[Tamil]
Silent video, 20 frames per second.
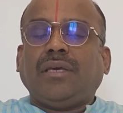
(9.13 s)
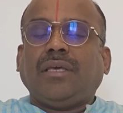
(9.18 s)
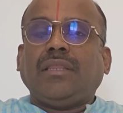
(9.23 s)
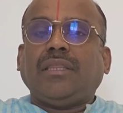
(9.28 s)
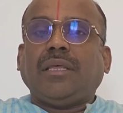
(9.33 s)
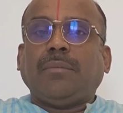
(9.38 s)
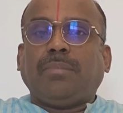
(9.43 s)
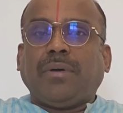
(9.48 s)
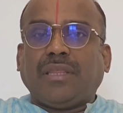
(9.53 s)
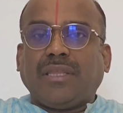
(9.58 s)

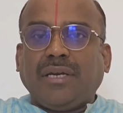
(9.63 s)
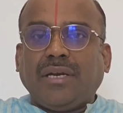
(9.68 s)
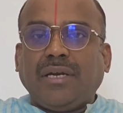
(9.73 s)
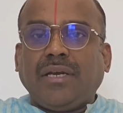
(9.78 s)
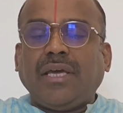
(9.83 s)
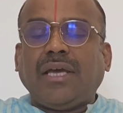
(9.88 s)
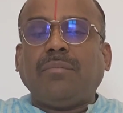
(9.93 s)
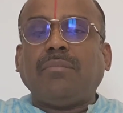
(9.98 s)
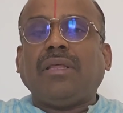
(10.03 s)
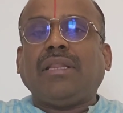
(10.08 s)
இந்த
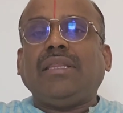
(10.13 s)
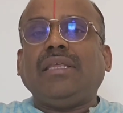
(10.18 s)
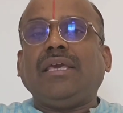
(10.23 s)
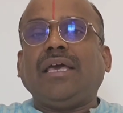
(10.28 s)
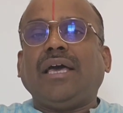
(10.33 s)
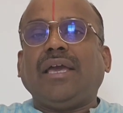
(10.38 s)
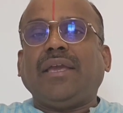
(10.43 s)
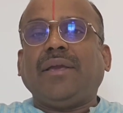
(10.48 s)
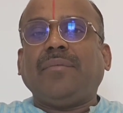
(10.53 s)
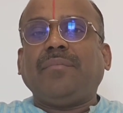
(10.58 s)
பதினெட்டாம்
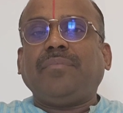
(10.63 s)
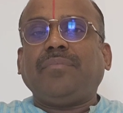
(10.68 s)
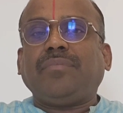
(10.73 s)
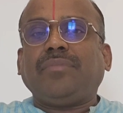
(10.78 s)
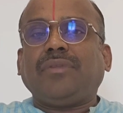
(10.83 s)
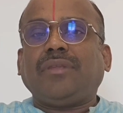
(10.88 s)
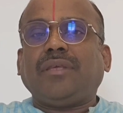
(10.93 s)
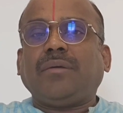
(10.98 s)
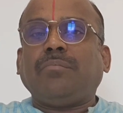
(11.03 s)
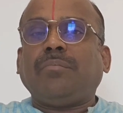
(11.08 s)
அத்தியாயம்
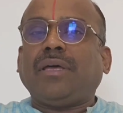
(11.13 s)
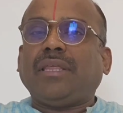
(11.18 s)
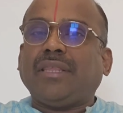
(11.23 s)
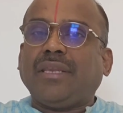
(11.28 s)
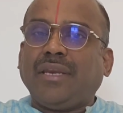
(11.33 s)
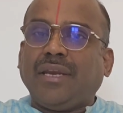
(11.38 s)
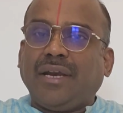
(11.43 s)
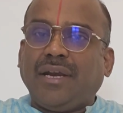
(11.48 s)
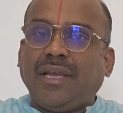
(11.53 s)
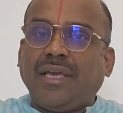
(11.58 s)

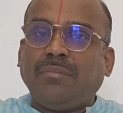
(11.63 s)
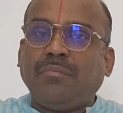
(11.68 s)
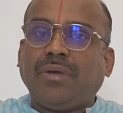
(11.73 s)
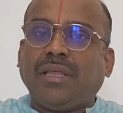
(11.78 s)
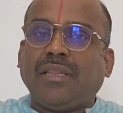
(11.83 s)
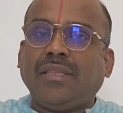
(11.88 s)
பதினேழாம்